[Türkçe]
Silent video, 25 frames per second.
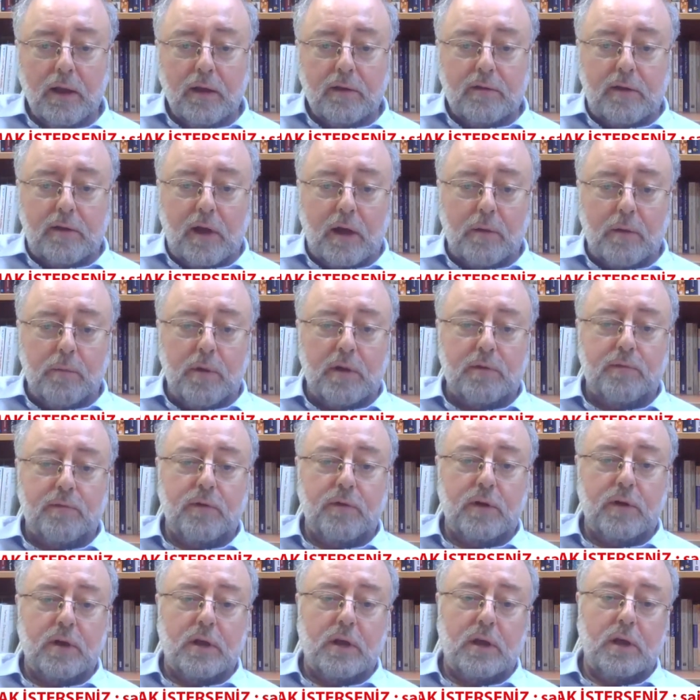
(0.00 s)
Serbest
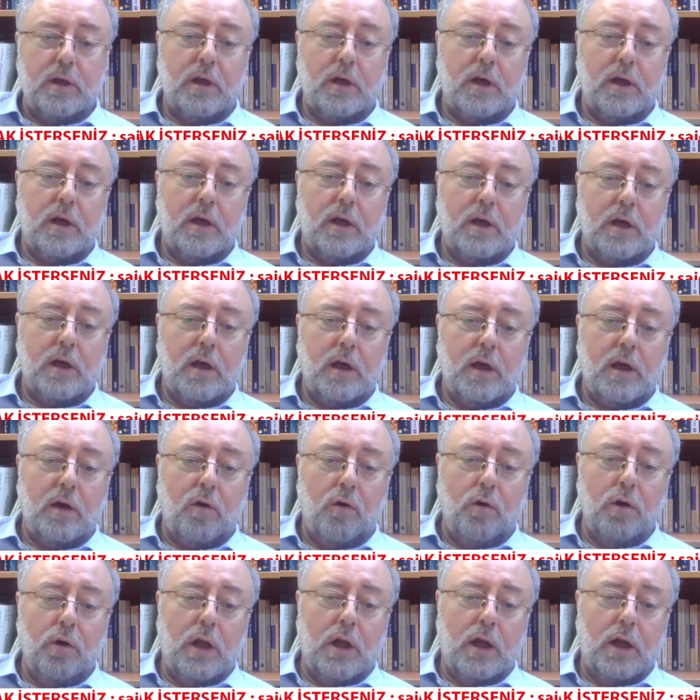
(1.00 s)
fırkaya
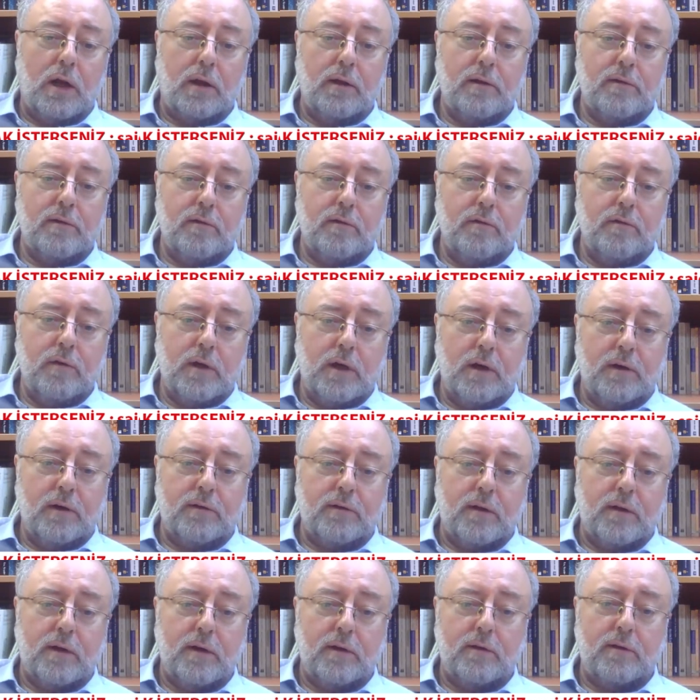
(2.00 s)
oylarınızı
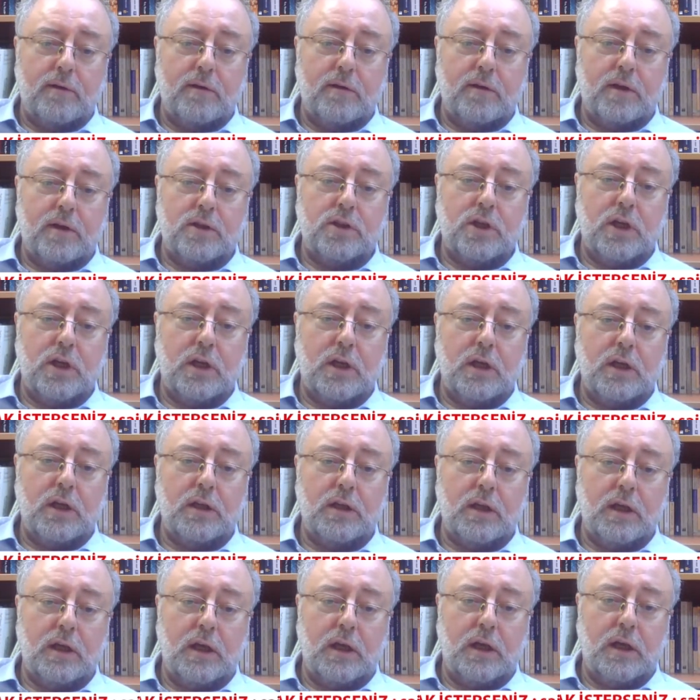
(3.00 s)
verirseniz size
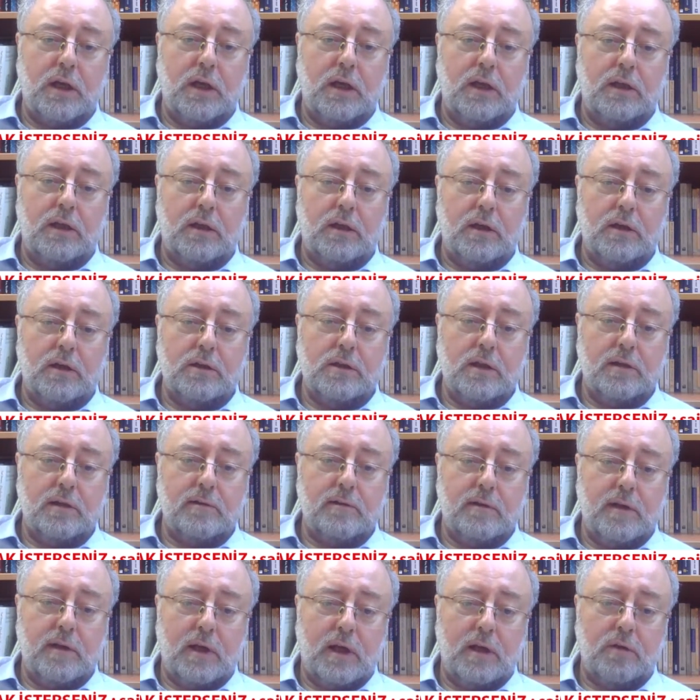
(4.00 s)
şeriatı geri
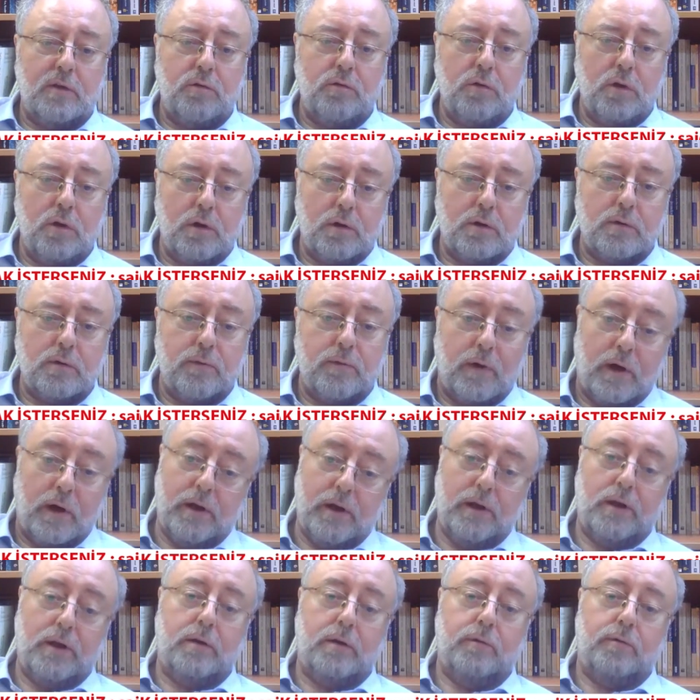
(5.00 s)
getireceğiz diye diyor.
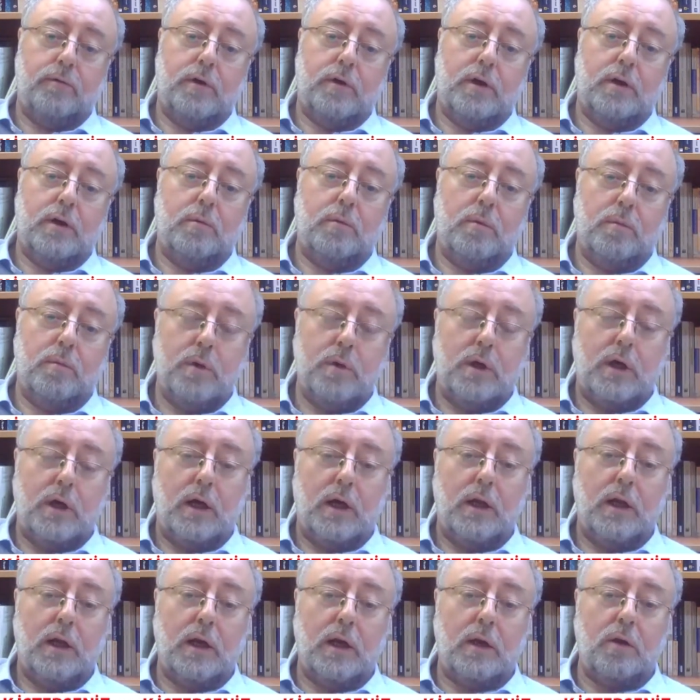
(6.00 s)
Falih Rıfkı gibi bir
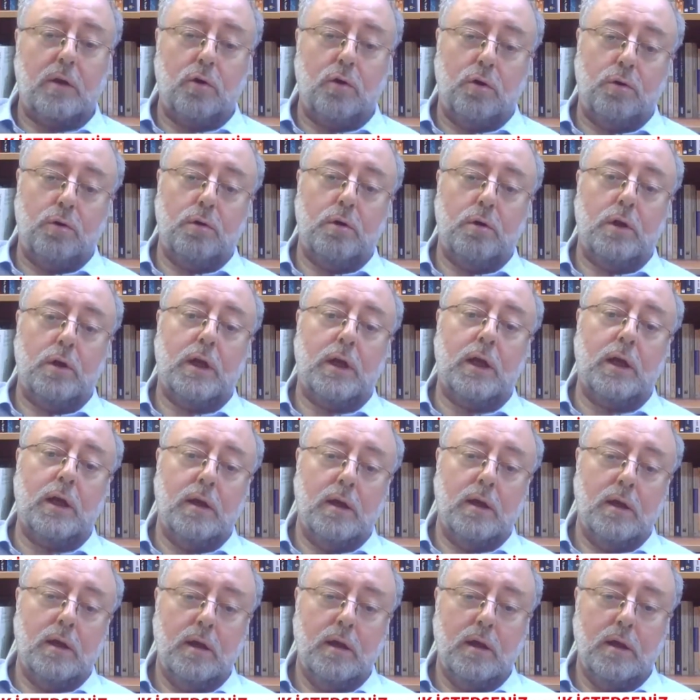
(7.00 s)
kaynak köylülere
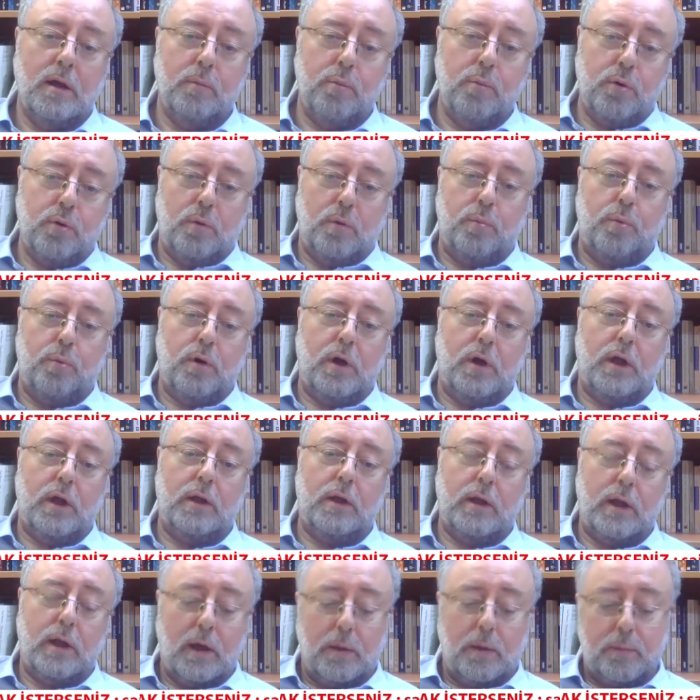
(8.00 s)

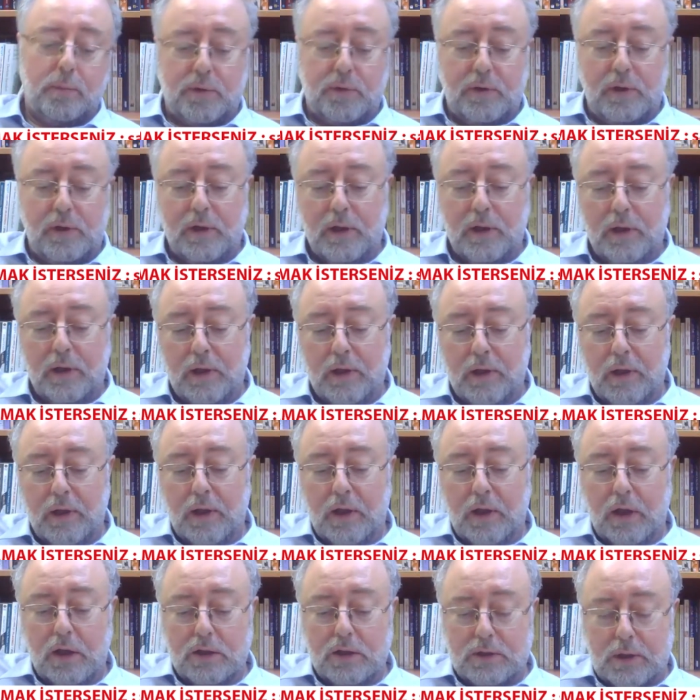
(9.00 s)
propaganda yaptı.
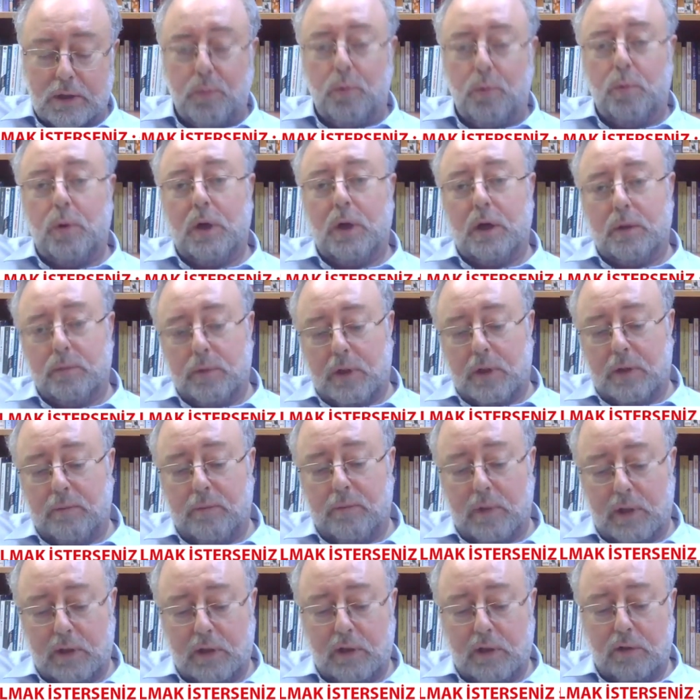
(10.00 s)
İşte bu
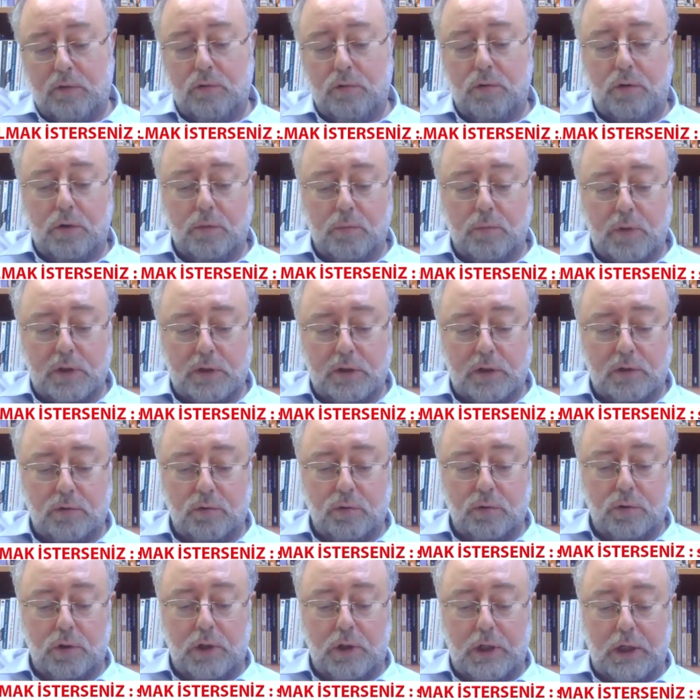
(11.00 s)
bakımdan ben de diyorum
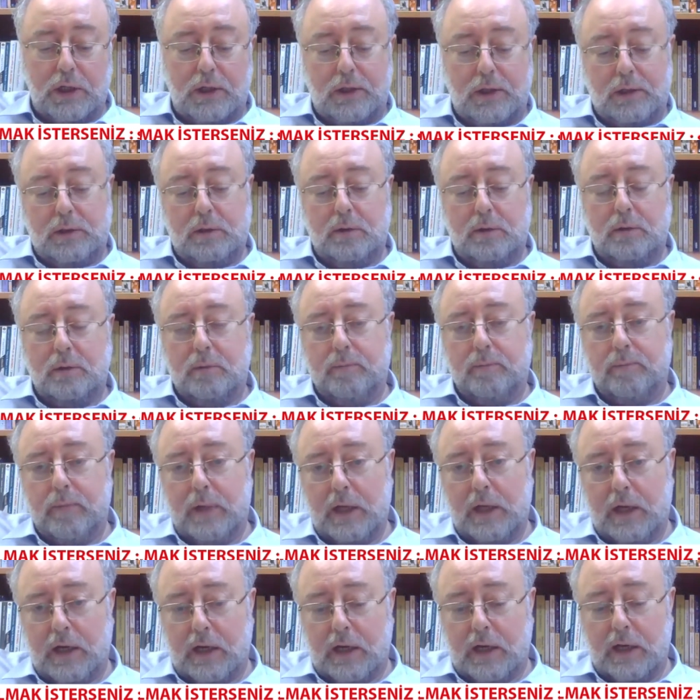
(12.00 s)
Atatürk yakın
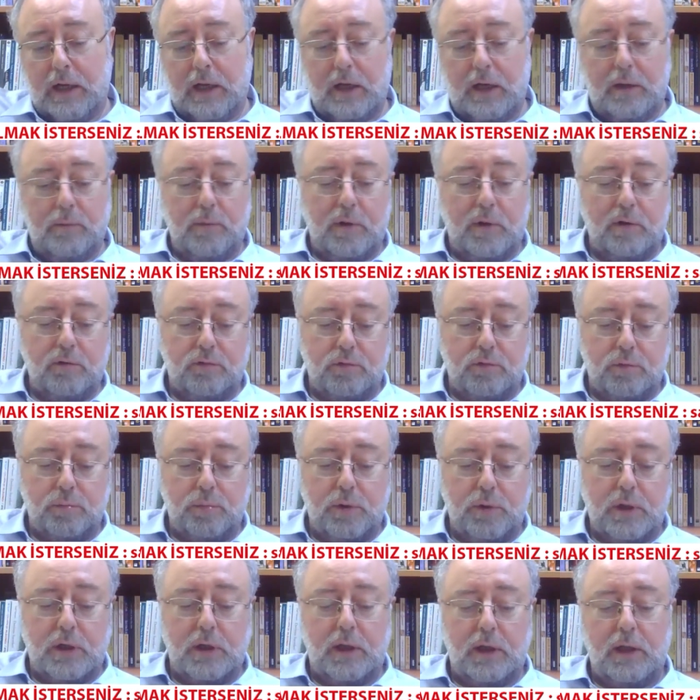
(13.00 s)
aile
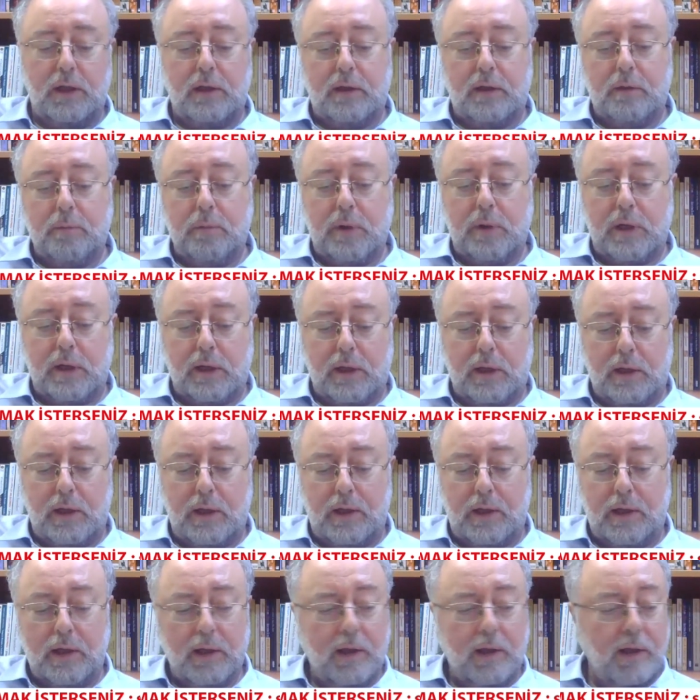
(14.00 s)
mensupları
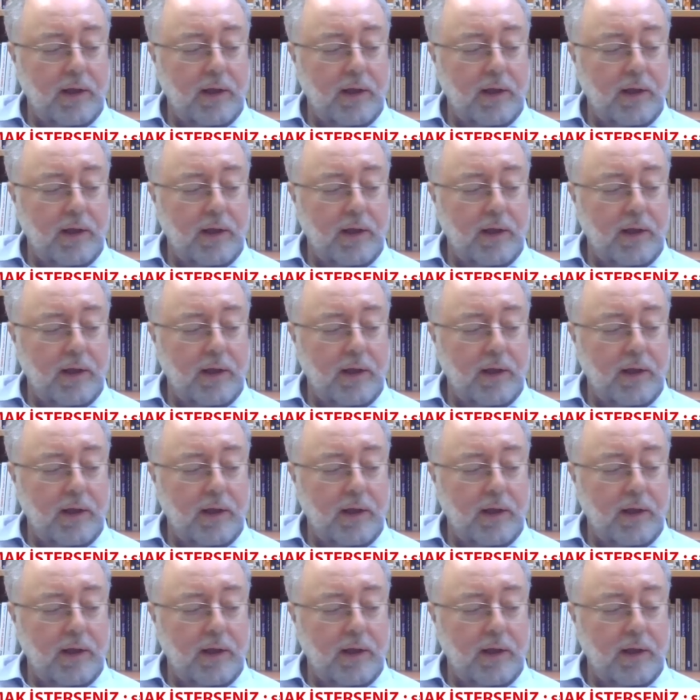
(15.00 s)
itibarıyla